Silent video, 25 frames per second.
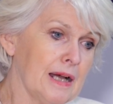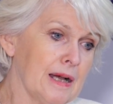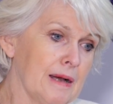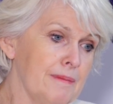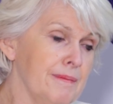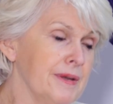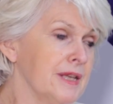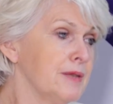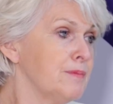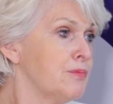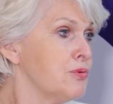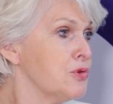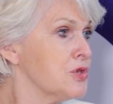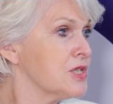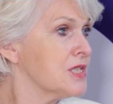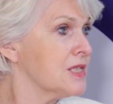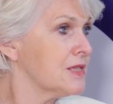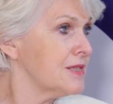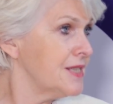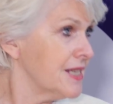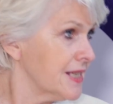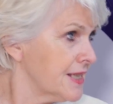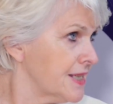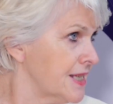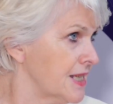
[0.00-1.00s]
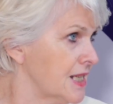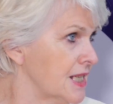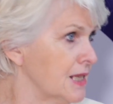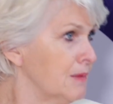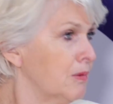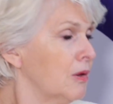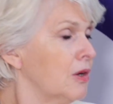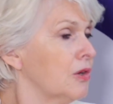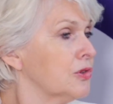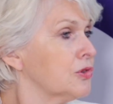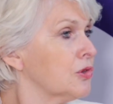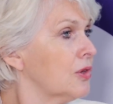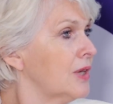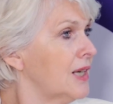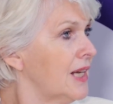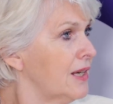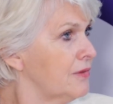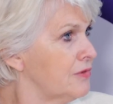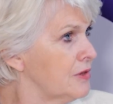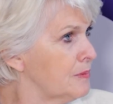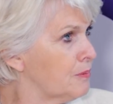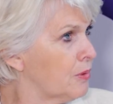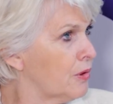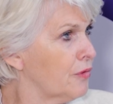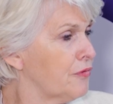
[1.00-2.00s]
amène plus d'équilibre entre la
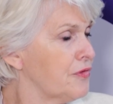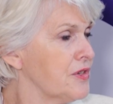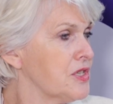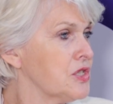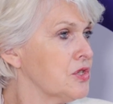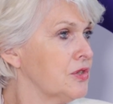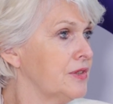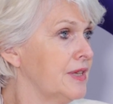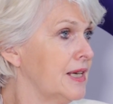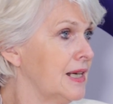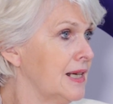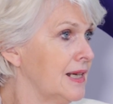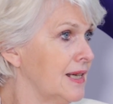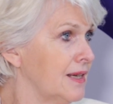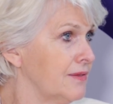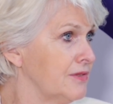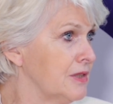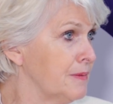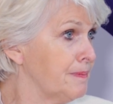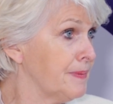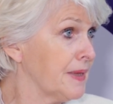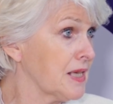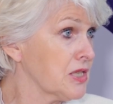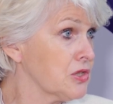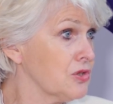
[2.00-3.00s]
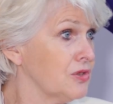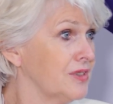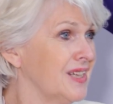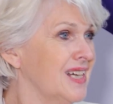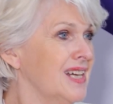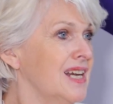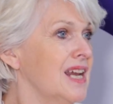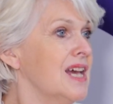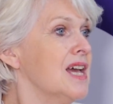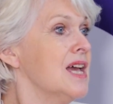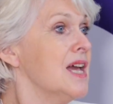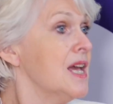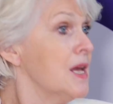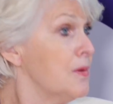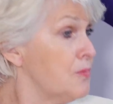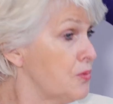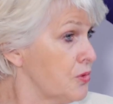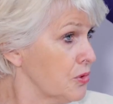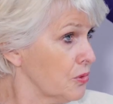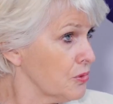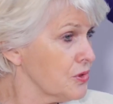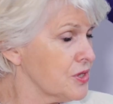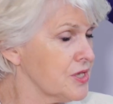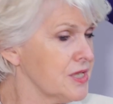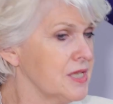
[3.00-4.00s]
vie professionnelle et la vie personnelle. Et
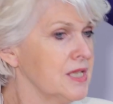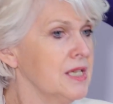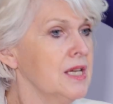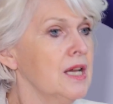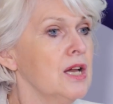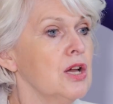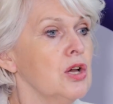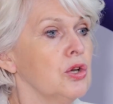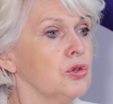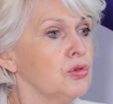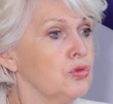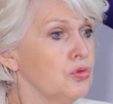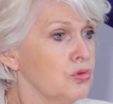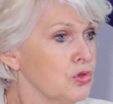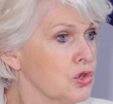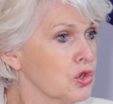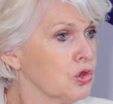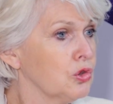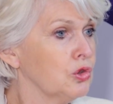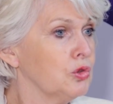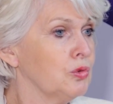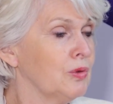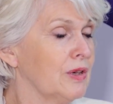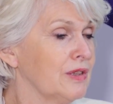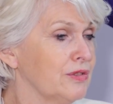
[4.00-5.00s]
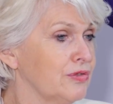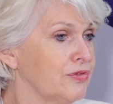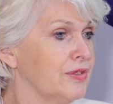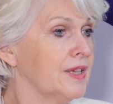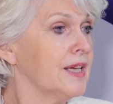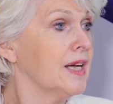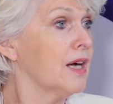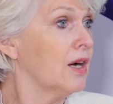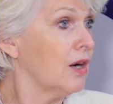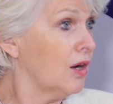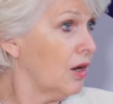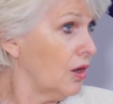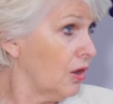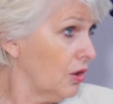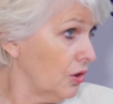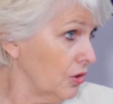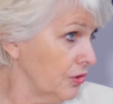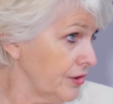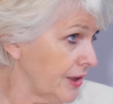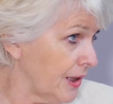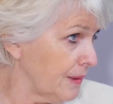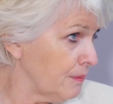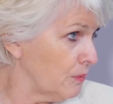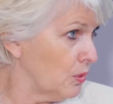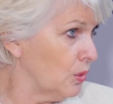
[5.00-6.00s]
puis aussi tout ce qu'on doit faire
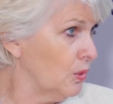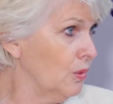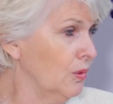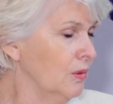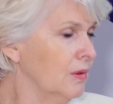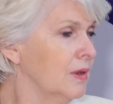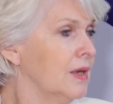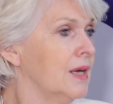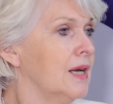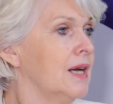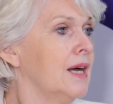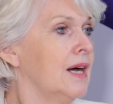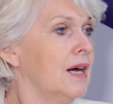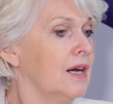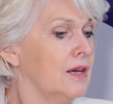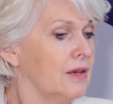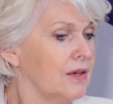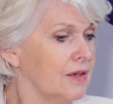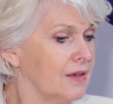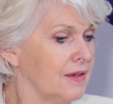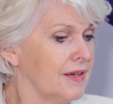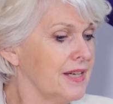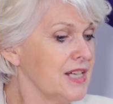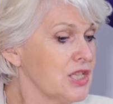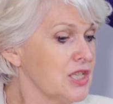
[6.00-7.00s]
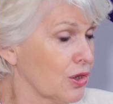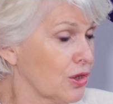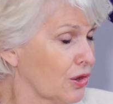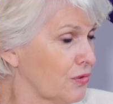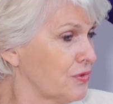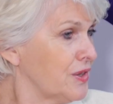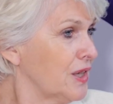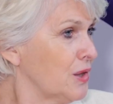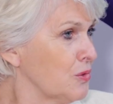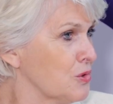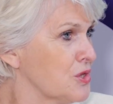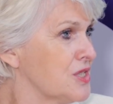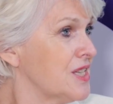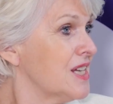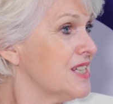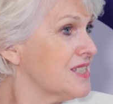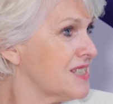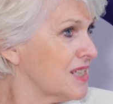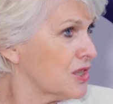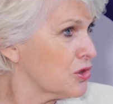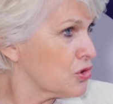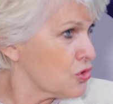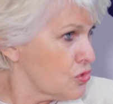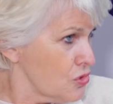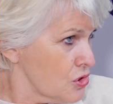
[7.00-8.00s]
en amont. Euh, reviens aussi à
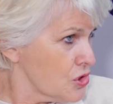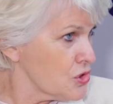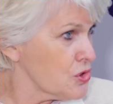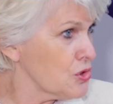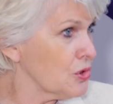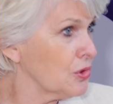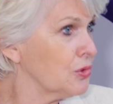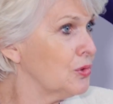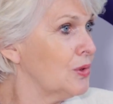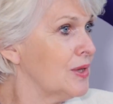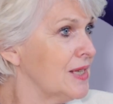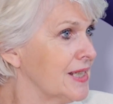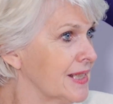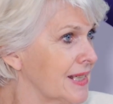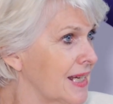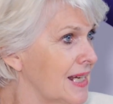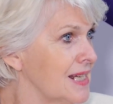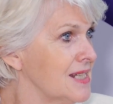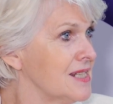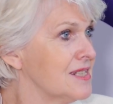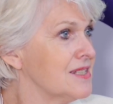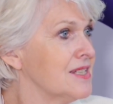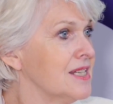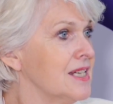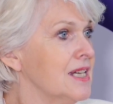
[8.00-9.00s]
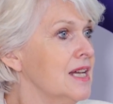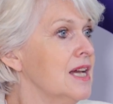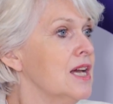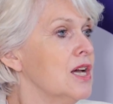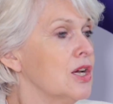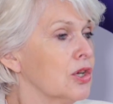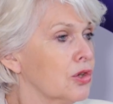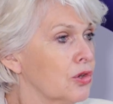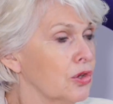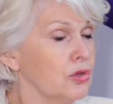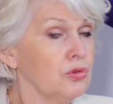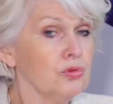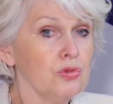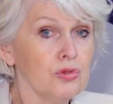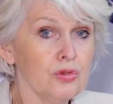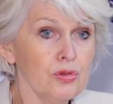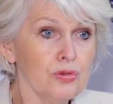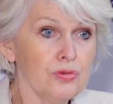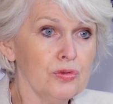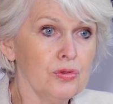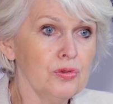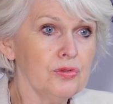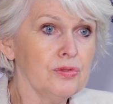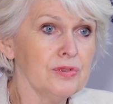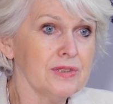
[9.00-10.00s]
cette culture de l'égalité que nous
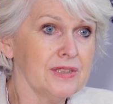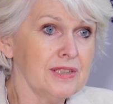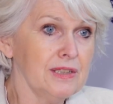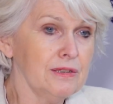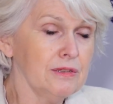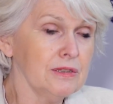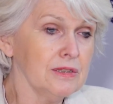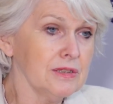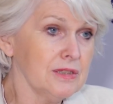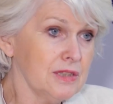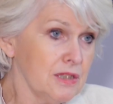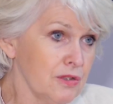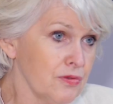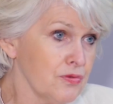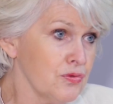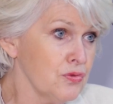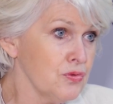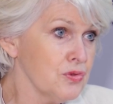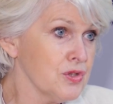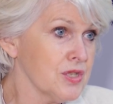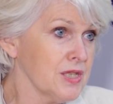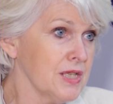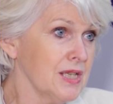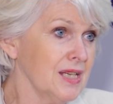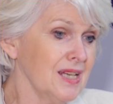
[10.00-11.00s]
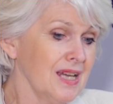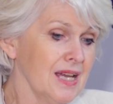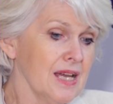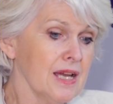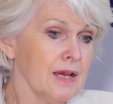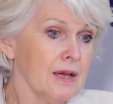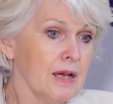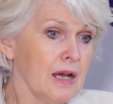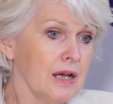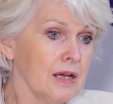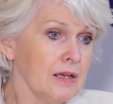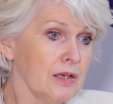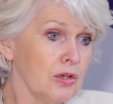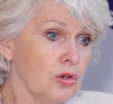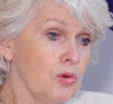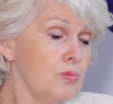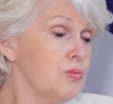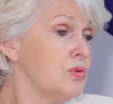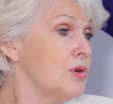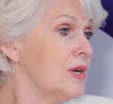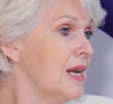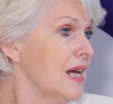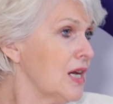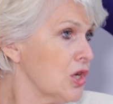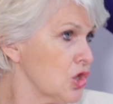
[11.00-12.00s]
devons diffuser le
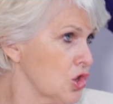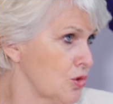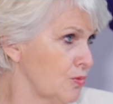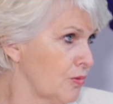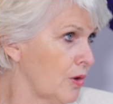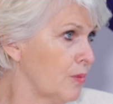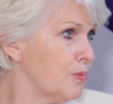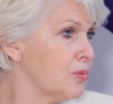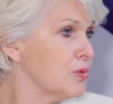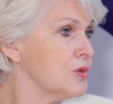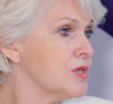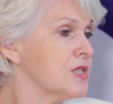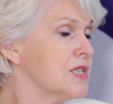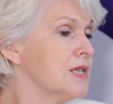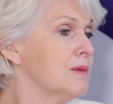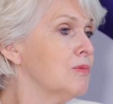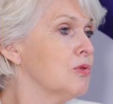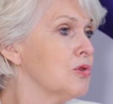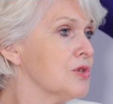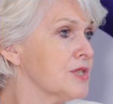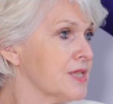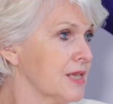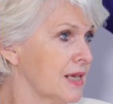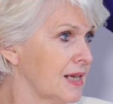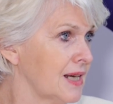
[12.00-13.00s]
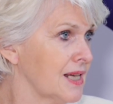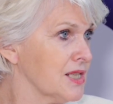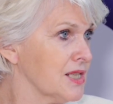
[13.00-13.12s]
plus largement possible au sein de